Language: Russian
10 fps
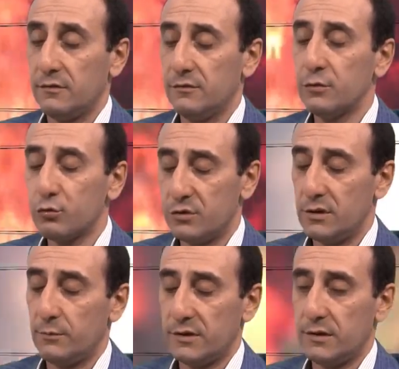
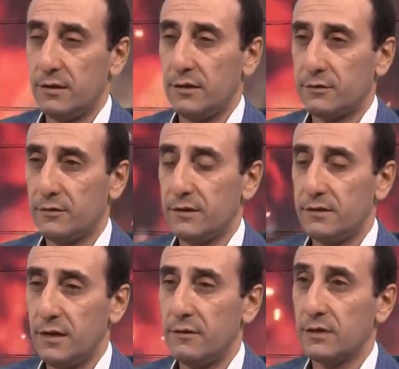вынужденно покидая свои
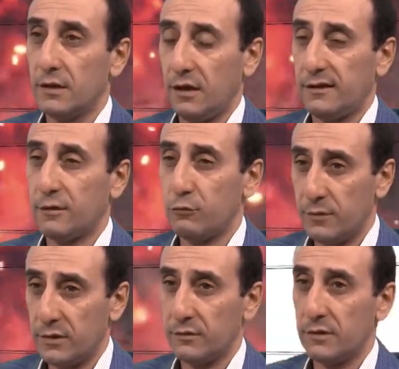деревни, города
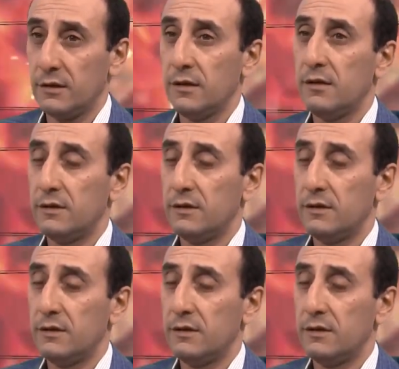оккупированные